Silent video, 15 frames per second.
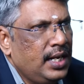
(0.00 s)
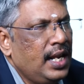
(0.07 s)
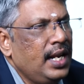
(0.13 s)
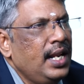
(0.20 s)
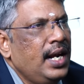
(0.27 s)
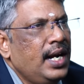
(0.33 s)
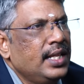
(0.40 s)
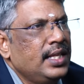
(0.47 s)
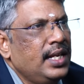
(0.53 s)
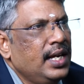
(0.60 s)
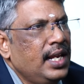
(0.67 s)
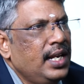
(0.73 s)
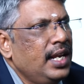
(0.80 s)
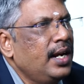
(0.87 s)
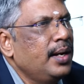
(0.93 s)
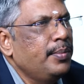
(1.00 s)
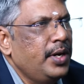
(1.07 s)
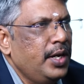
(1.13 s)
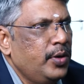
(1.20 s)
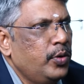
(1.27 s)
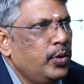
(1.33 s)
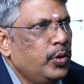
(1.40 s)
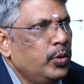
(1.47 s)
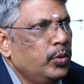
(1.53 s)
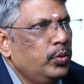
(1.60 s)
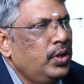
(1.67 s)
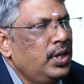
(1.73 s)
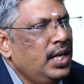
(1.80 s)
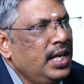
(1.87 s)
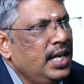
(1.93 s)
நல்ல இடத்துல கல்யாணம் பண்ணி கொடுக்கணும்
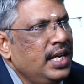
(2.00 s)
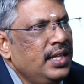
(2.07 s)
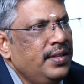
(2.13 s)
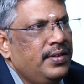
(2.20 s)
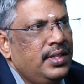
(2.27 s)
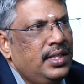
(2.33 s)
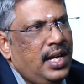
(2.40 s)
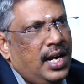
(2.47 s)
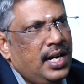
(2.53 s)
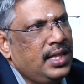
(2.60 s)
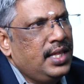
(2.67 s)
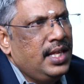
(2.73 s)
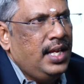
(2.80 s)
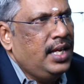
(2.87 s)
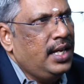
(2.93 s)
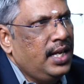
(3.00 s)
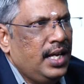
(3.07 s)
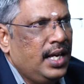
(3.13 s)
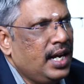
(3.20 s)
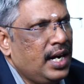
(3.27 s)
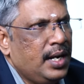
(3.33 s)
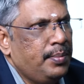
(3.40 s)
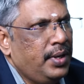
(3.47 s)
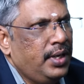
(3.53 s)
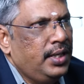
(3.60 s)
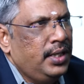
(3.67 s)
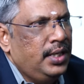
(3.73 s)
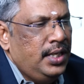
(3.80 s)
இது வந்து அடுத்த கடமை